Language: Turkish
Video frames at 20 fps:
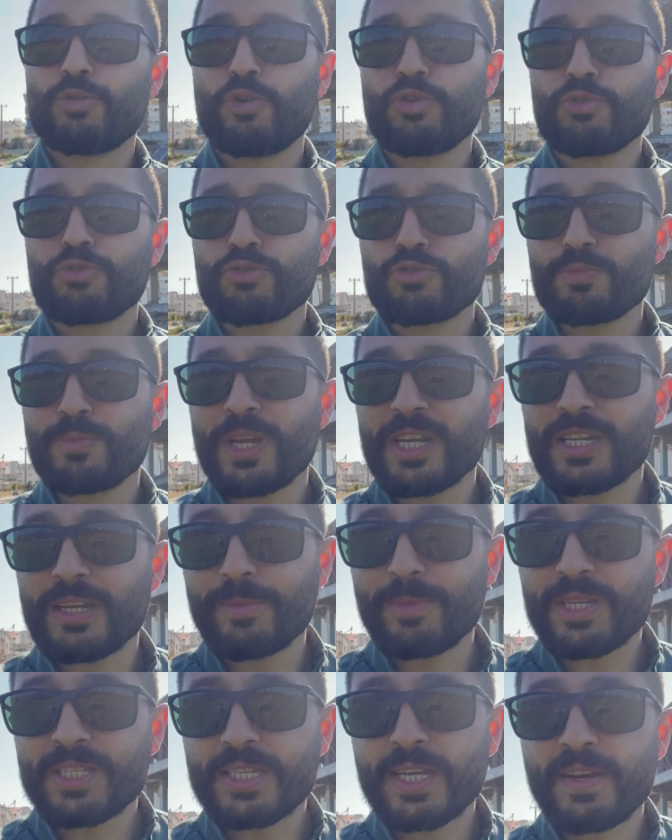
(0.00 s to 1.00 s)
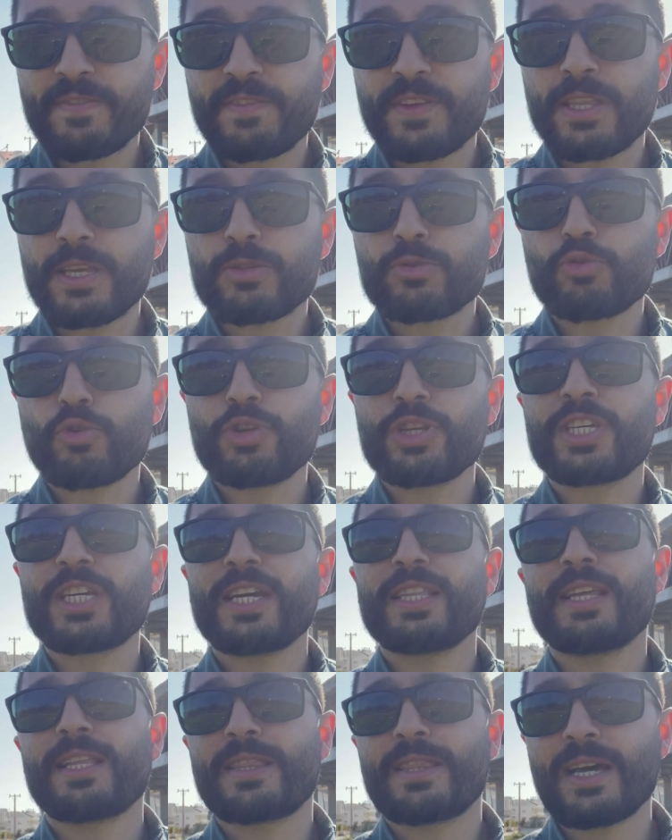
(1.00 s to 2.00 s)
400 metre mesafede son 2
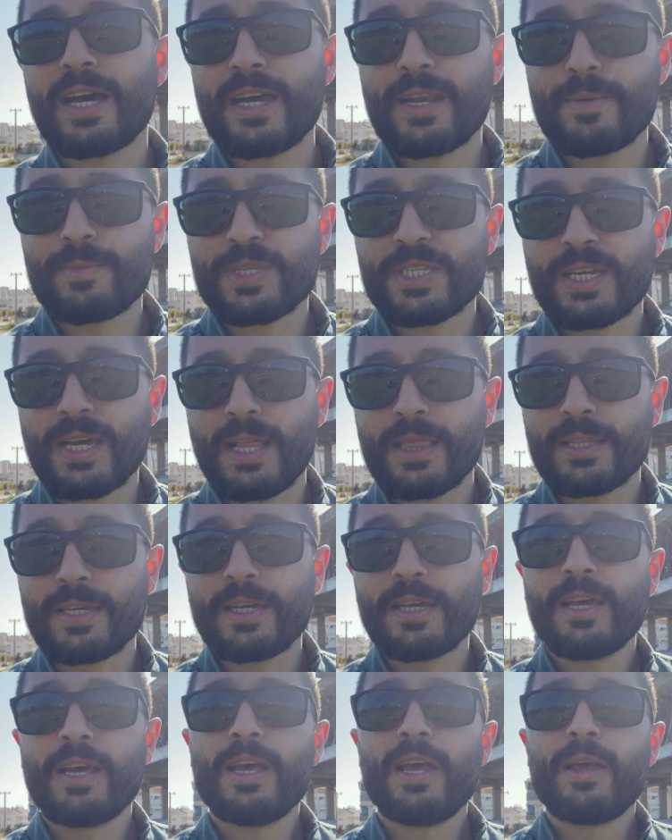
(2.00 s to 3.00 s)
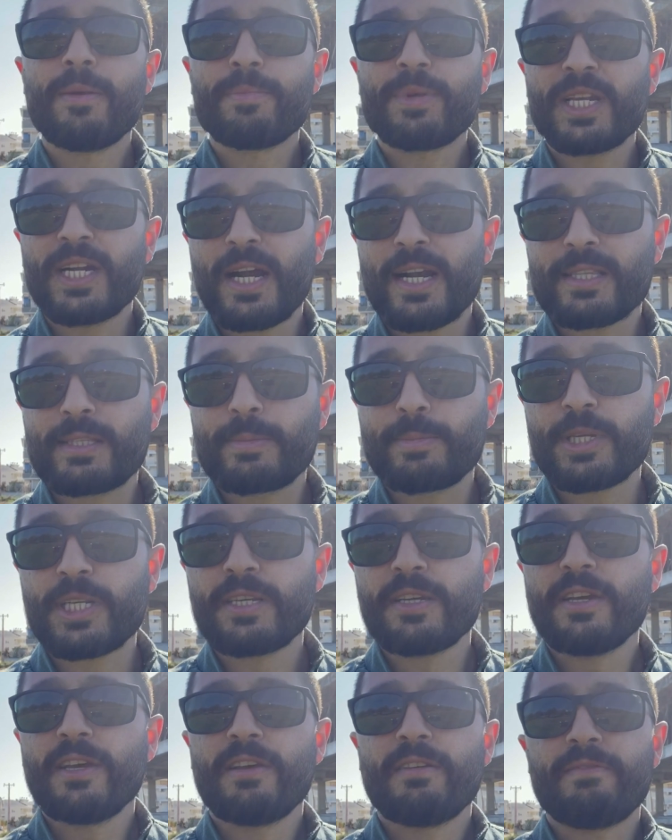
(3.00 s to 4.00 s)
adet dairemiz kaldı. 1 artı 1
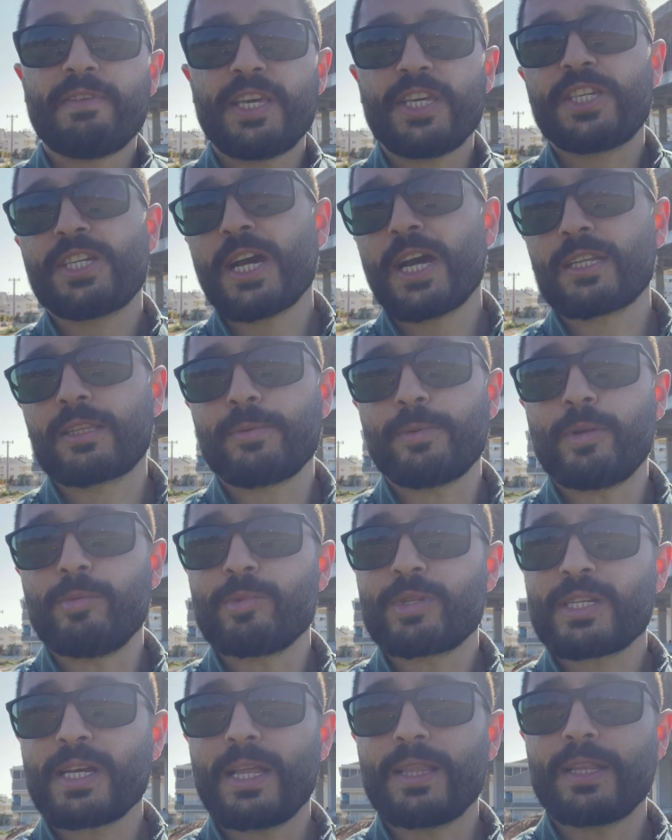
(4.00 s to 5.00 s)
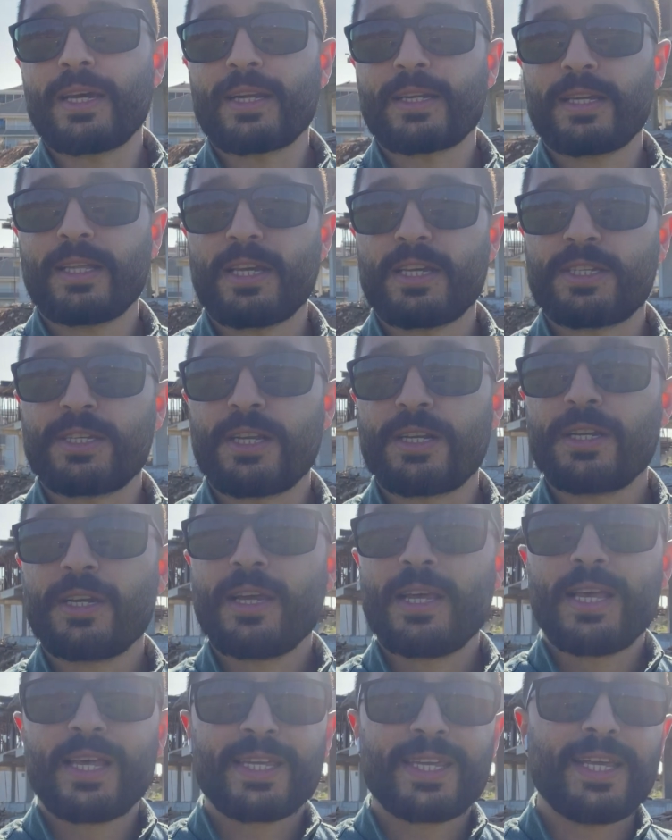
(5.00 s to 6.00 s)
ve 2 artı 1'imiz kaldı arkadaşlar.
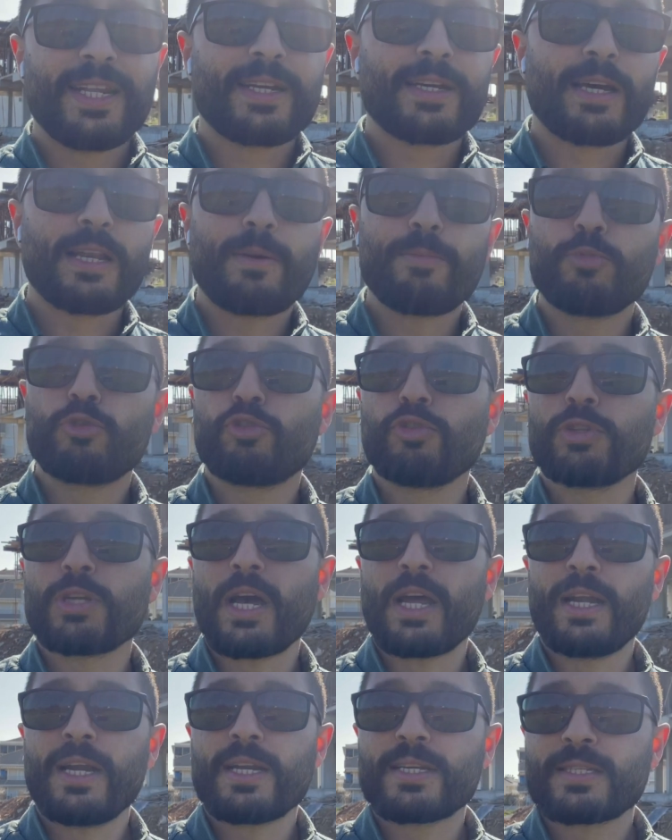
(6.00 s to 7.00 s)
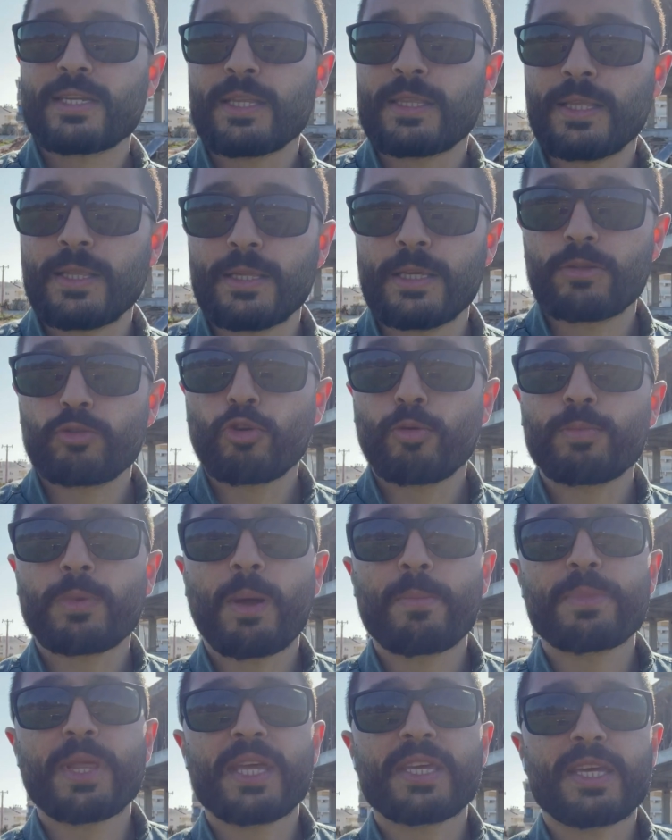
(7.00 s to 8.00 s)
Geri kalan bütün daireler satıldı.
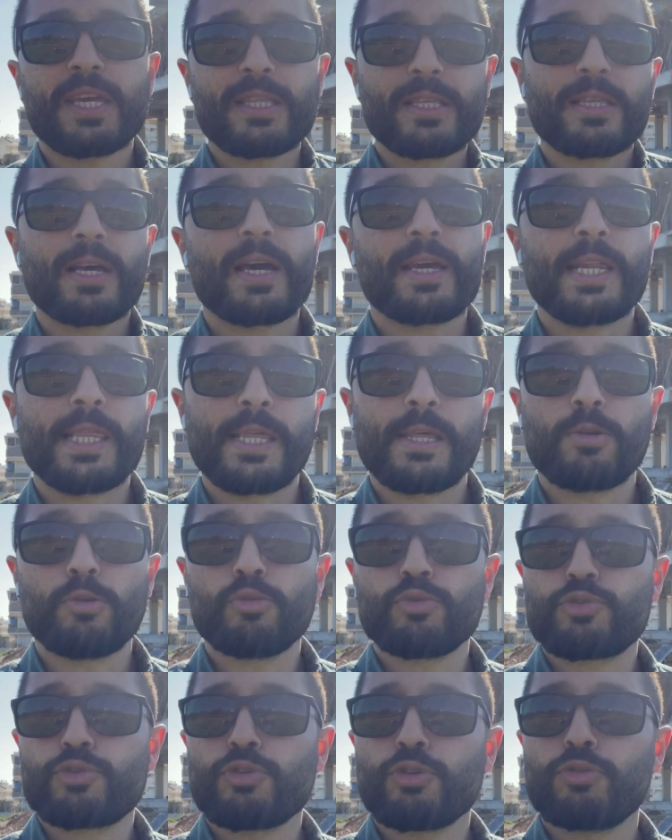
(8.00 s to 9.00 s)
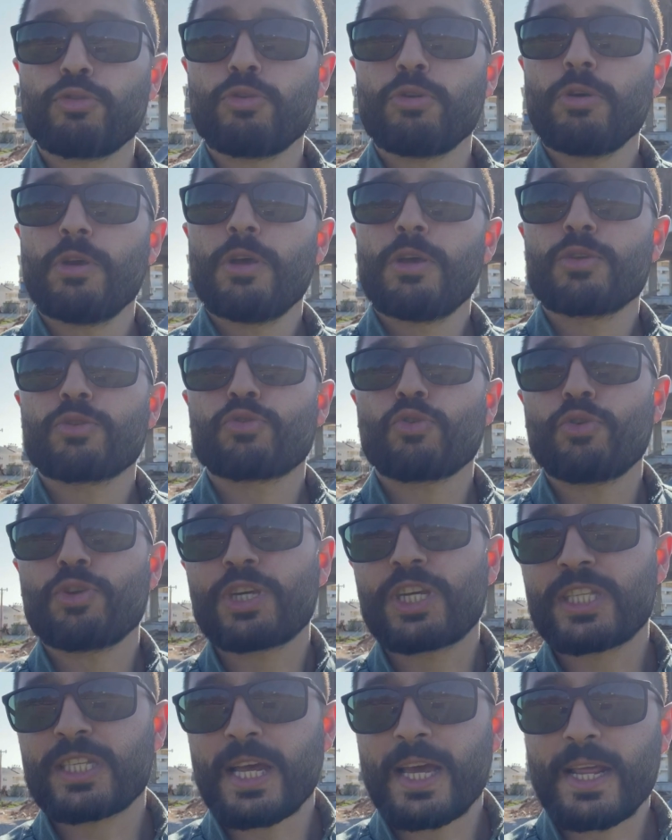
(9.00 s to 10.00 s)
Toplamda 7 daireden oluşuyordu. Son
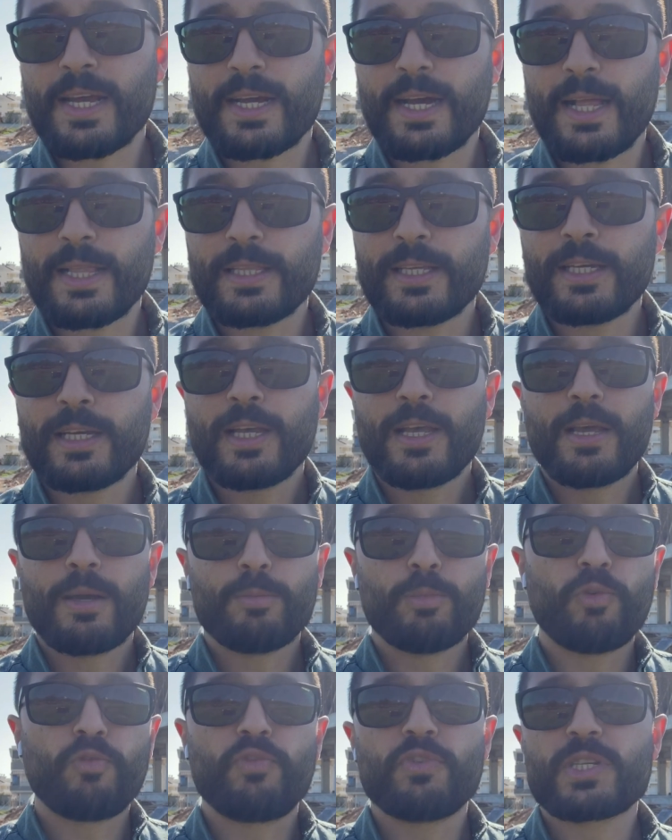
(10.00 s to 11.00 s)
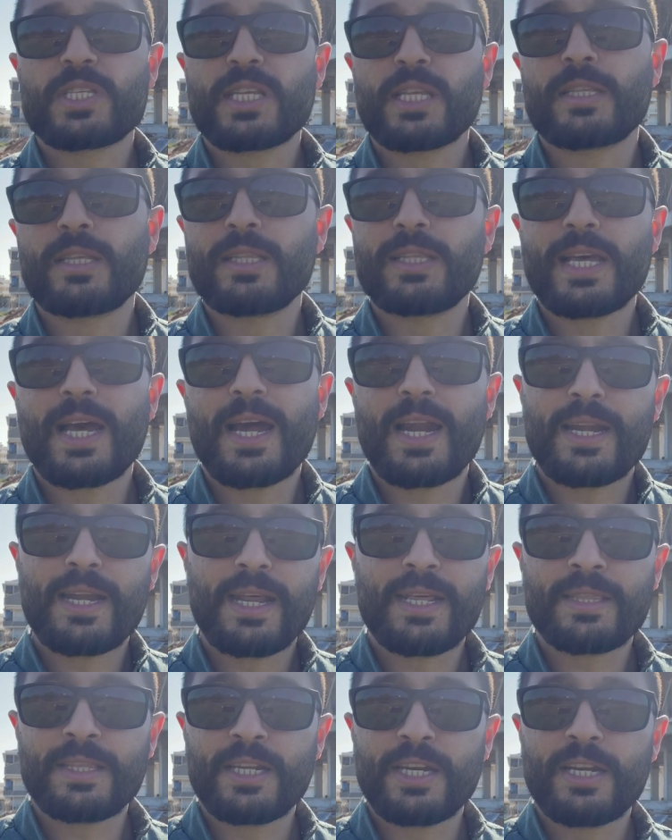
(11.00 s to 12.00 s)
2 tane kaldı. Bu fırsatı
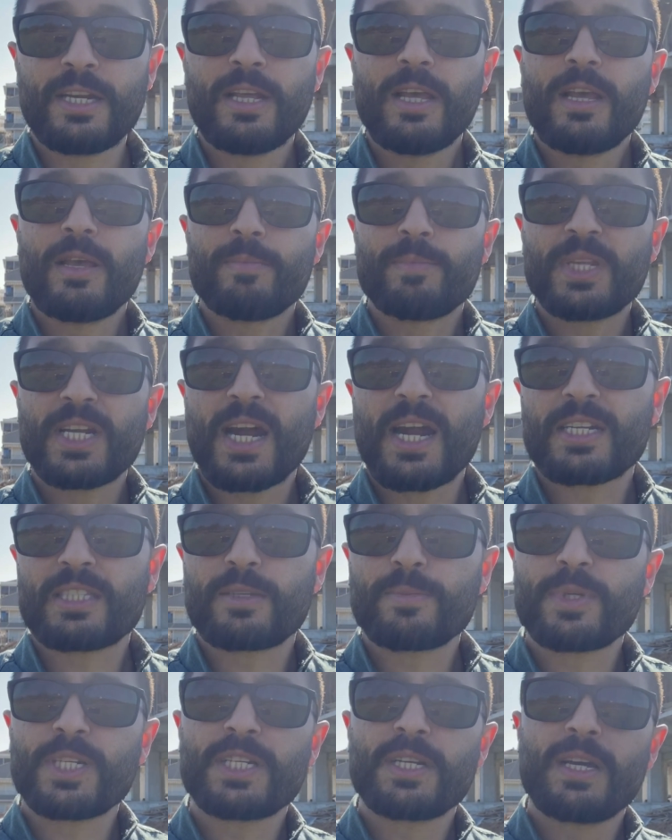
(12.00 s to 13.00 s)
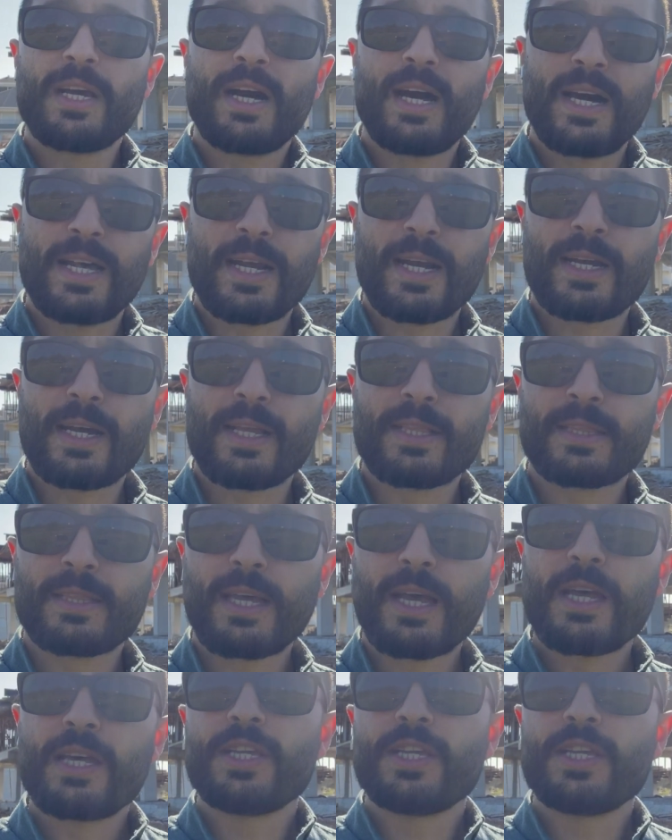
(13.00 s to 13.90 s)
değerlendirin. 1 artı 1 ara katta,